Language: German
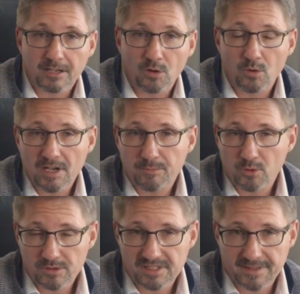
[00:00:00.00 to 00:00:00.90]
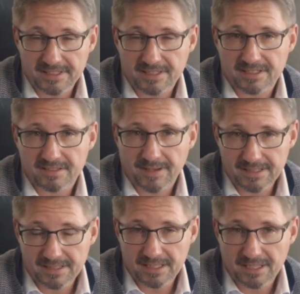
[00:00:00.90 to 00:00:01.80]
Der Corona-Bonus
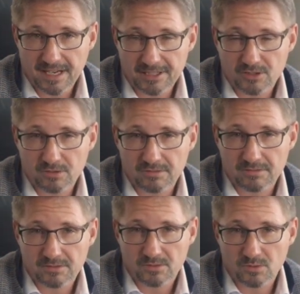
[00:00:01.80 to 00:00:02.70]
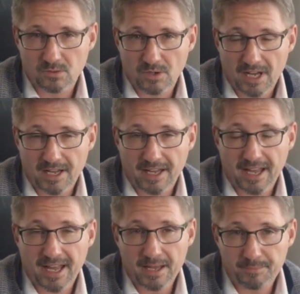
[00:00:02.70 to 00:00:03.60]
2020 hat schon zu
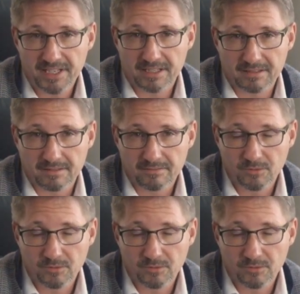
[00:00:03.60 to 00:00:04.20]
erheblichen,